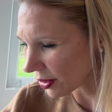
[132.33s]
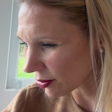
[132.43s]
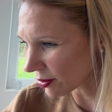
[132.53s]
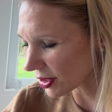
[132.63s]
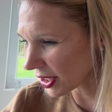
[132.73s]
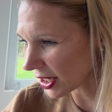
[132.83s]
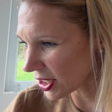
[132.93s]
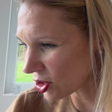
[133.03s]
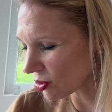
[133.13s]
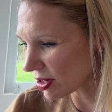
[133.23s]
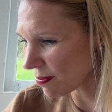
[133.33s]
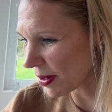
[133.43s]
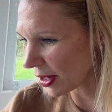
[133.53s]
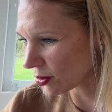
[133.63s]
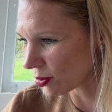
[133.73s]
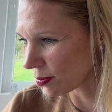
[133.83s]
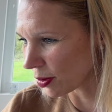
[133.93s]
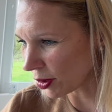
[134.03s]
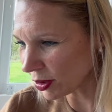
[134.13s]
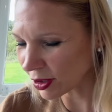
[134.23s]
Une très jolie paire de
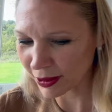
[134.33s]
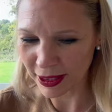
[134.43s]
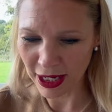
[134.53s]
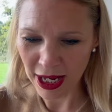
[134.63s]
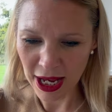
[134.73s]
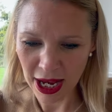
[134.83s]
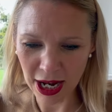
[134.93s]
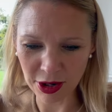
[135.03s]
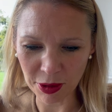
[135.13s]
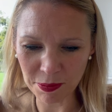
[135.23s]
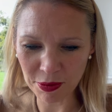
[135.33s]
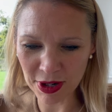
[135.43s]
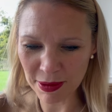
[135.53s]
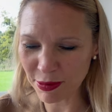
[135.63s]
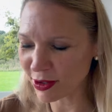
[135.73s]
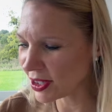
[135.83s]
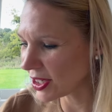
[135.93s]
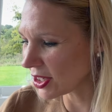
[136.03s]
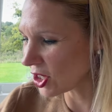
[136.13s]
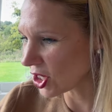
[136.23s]
bottes. Alors, pour les
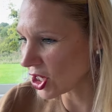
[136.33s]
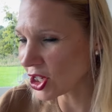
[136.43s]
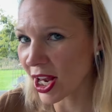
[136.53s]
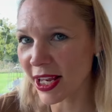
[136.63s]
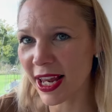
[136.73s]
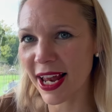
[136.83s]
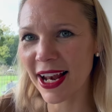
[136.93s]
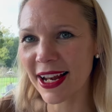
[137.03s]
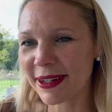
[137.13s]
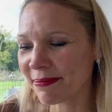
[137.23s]
bottines chez Chanel,